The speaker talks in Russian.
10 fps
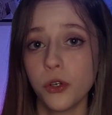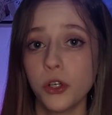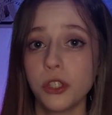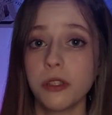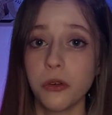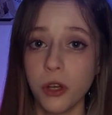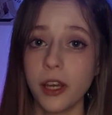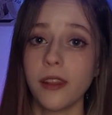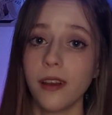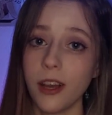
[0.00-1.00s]
выходят
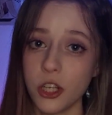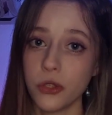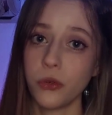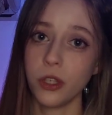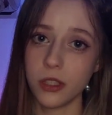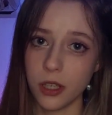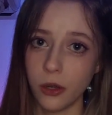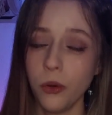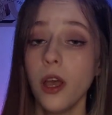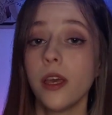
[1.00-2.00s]
регулярно каждую
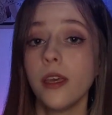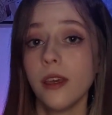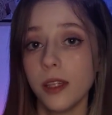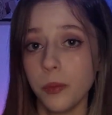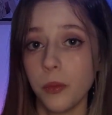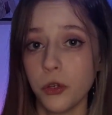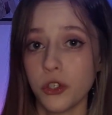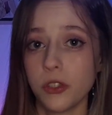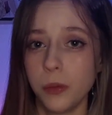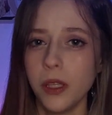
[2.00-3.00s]
неделю, и это
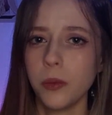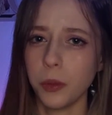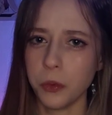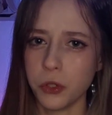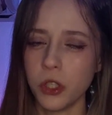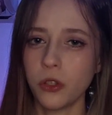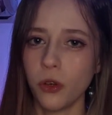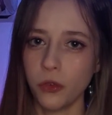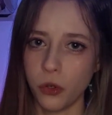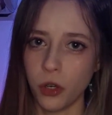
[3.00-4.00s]
поможет тебе не пропустить
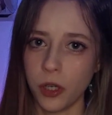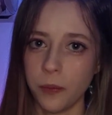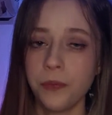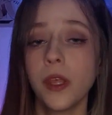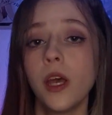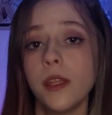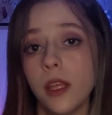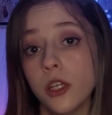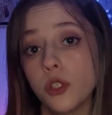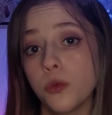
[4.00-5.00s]
новый ролик.
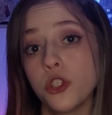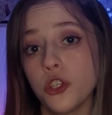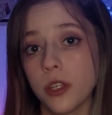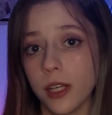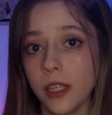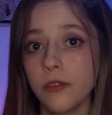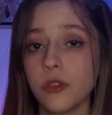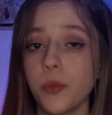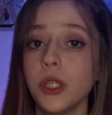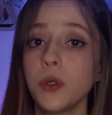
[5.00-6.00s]
Также можешь
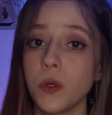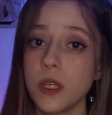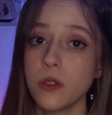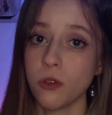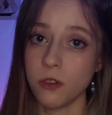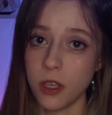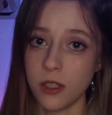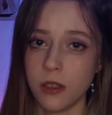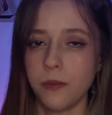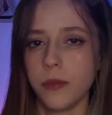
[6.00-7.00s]
заглядывать в мои другие
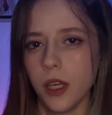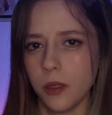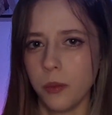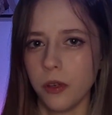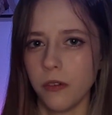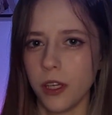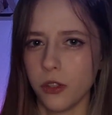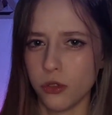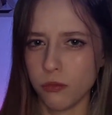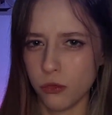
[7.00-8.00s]
соцсети, я там
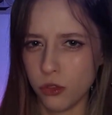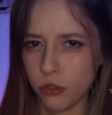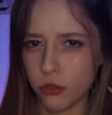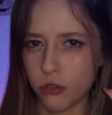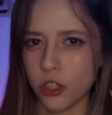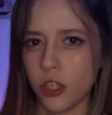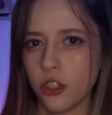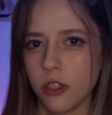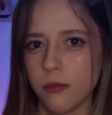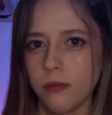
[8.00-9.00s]
появляюсь чуть-чуть чаще.